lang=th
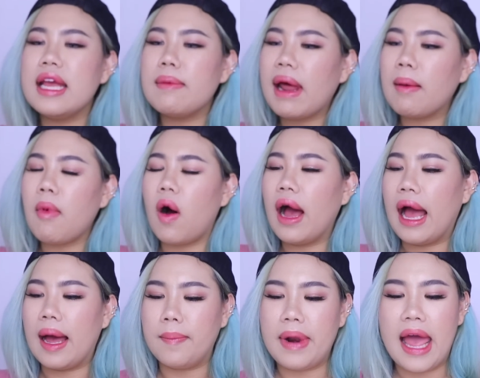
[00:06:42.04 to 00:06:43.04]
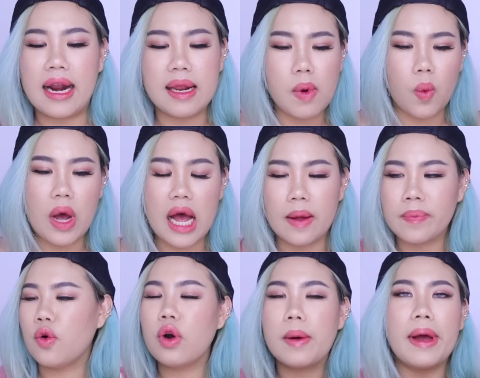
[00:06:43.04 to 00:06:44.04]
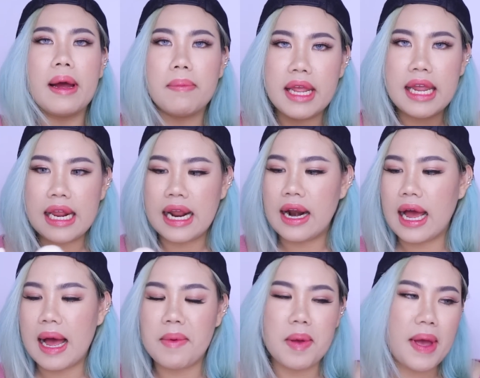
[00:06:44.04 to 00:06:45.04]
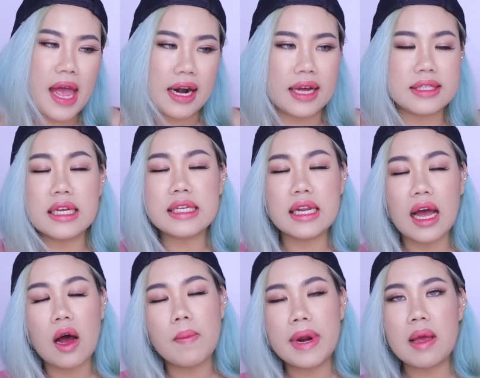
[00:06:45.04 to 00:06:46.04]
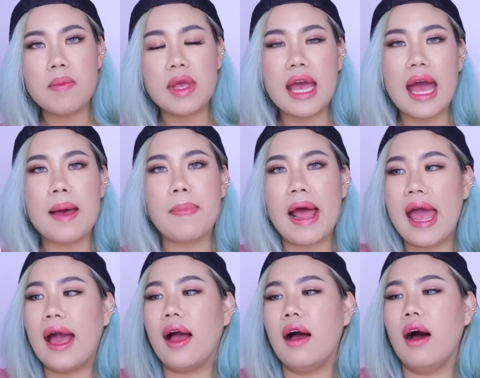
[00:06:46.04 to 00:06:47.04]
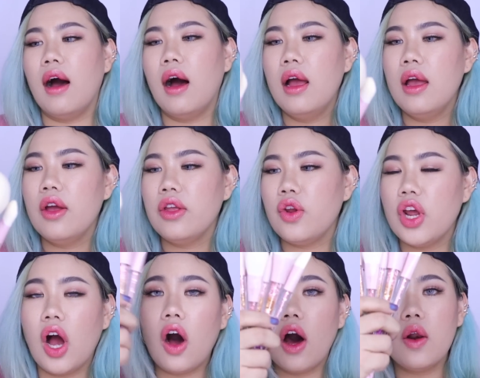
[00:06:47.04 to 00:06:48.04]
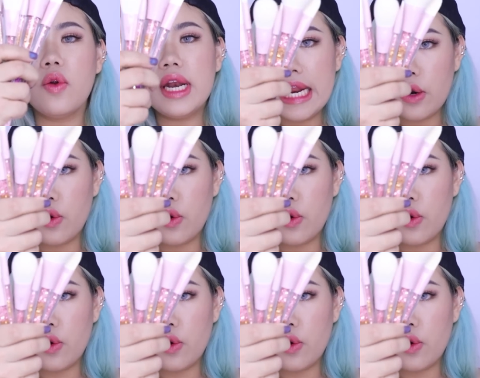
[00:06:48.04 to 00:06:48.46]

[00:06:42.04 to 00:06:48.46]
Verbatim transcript: ที่กำลังมองหาแปลงที่แบบว่าคุณภาพดีแล้วราคาไม่แพงนะคะ ซึ่งจริงๆนะเขาไม่ได้มีแค่แปลงเอ่อยูนิคอร์รุ่นนี้